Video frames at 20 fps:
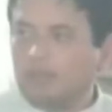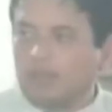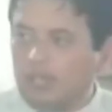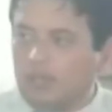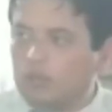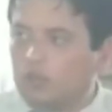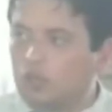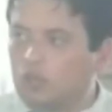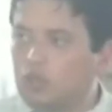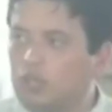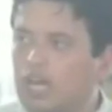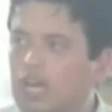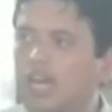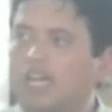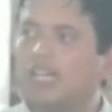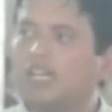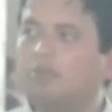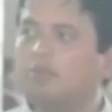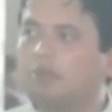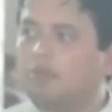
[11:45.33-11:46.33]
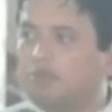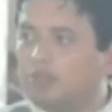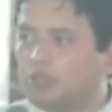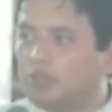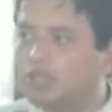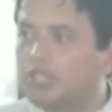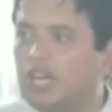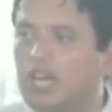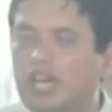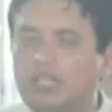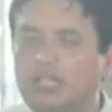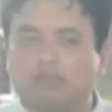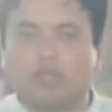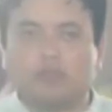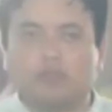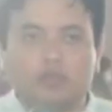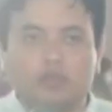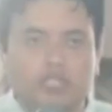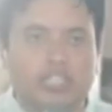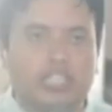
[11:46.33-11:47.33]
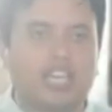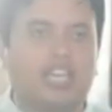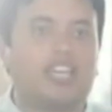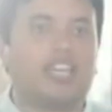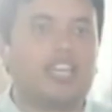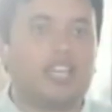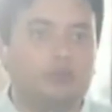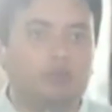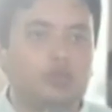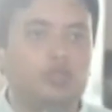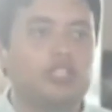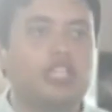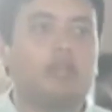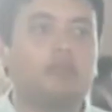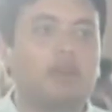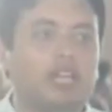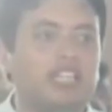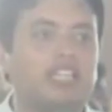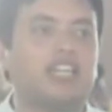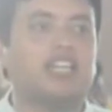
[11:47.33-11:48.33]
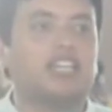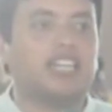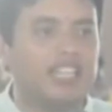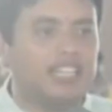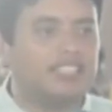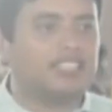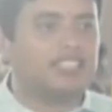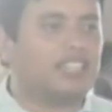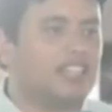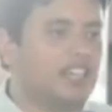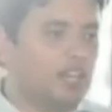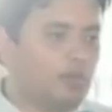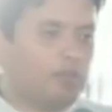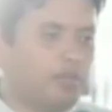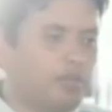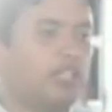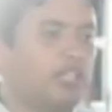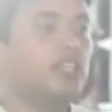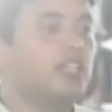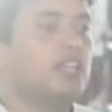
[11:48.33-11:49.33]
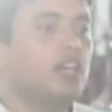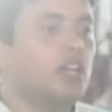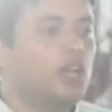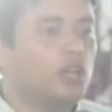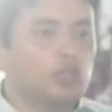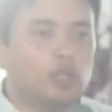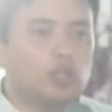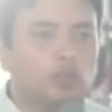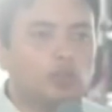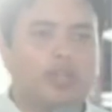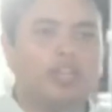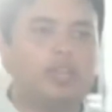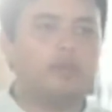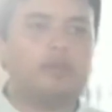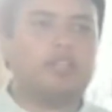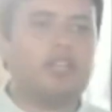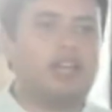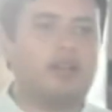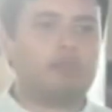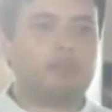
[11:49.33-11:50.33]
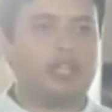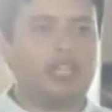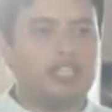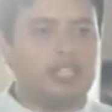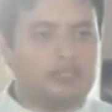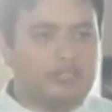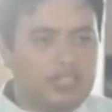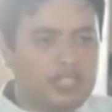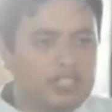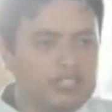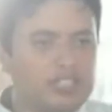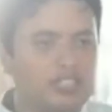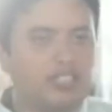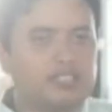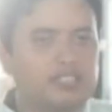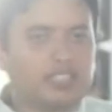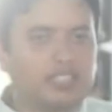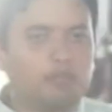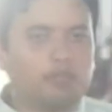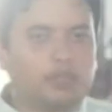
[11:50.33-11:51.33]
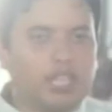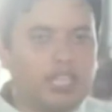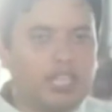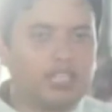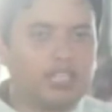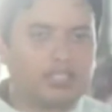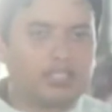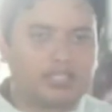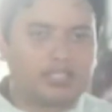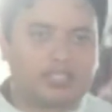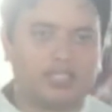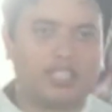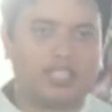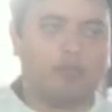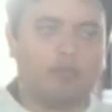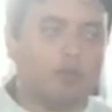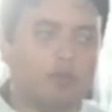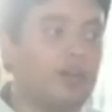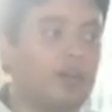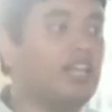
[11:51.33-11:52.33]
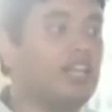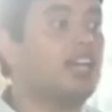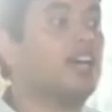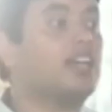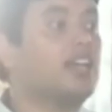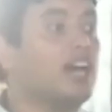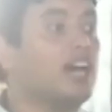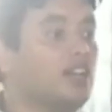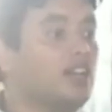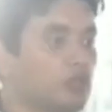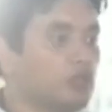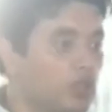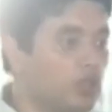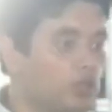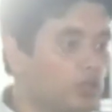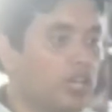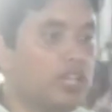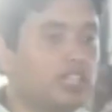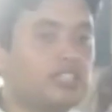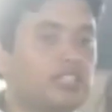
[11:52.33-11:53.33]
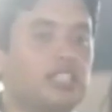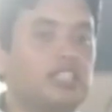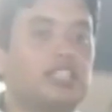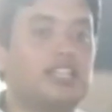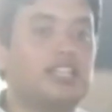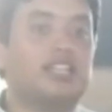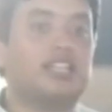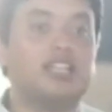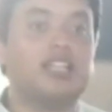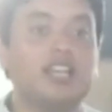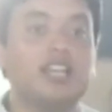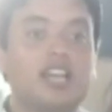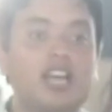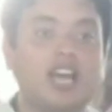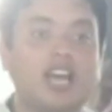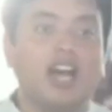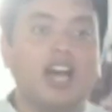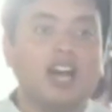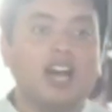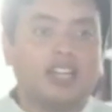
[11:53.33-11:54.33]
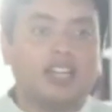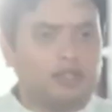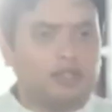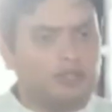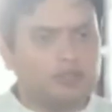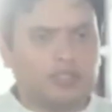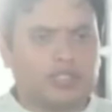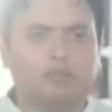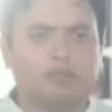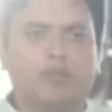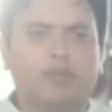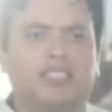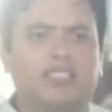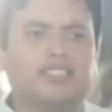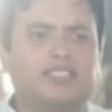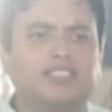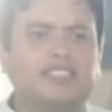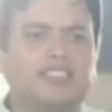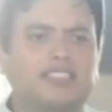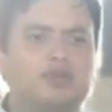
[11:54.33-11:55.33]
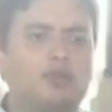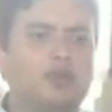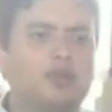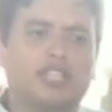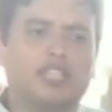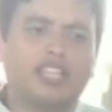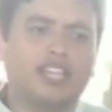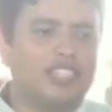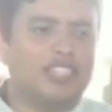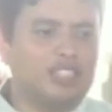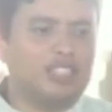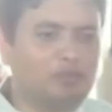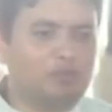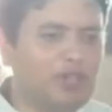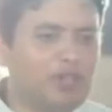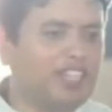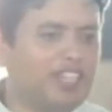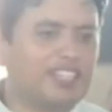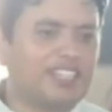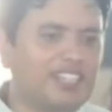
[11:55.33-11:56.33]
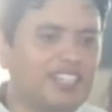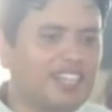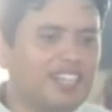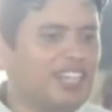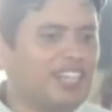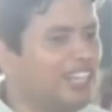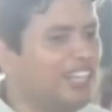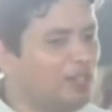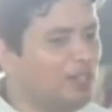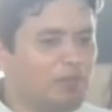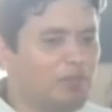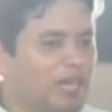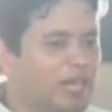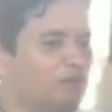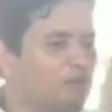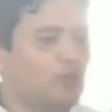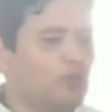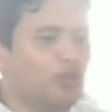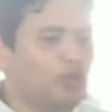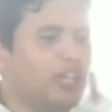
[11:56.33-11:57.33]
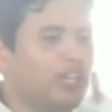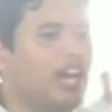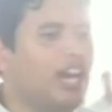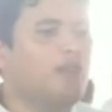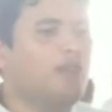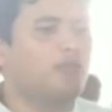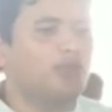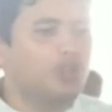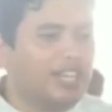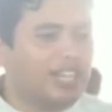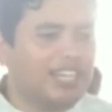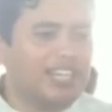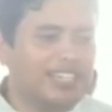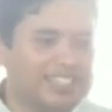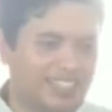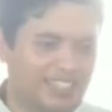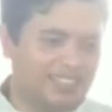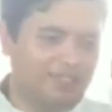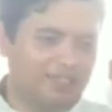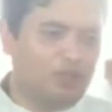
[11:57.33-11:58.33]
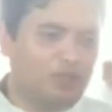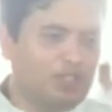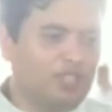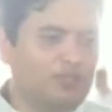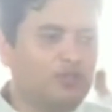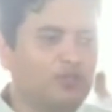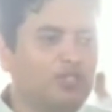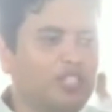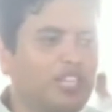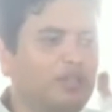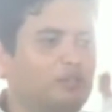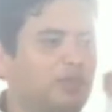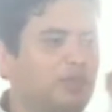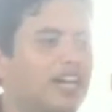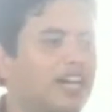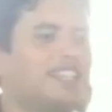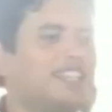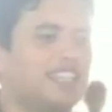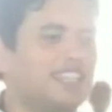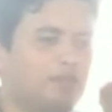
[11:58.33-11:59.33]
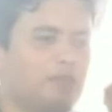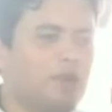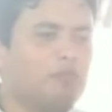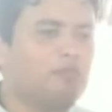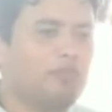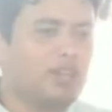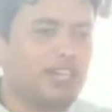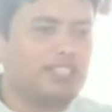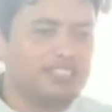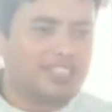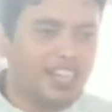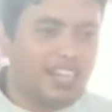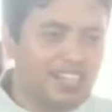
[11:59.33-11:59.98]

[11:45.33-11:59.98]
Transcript: मैंने उनको कहा कि परमेश्वर का आत्मा मुझसे कह रहा है कि मुझे अमेरिका नहीं जाना अभी तो मैं अभी आपका इनविटेशन एक्सेप्ट नहीं कर सकता वो बड़े हैरान हुए उन्हें लगता था कि सब से जैसे बोलते हैं हाँ जी प्रेयर करांगे लेकिन बाद में उन्होंने हाँ बोलना ही है वो सिर्फ उनकी बात है कि हम प्रार्थना